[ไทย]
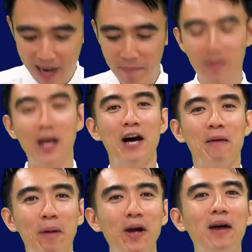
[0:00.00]
ครับ
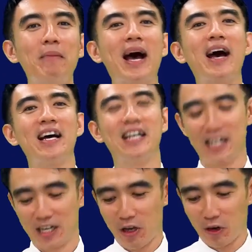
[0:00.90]
เพื่อมา
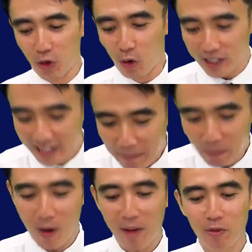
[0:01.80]
ดูดซับ
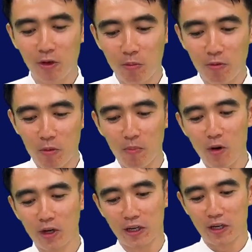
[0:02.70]
ความอุดมสม
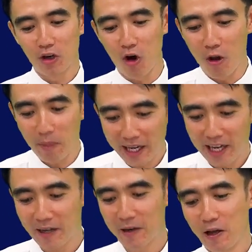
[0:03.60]
บูรณ์ของพระคริ
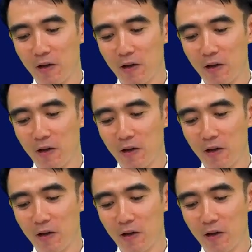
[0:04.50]
สต์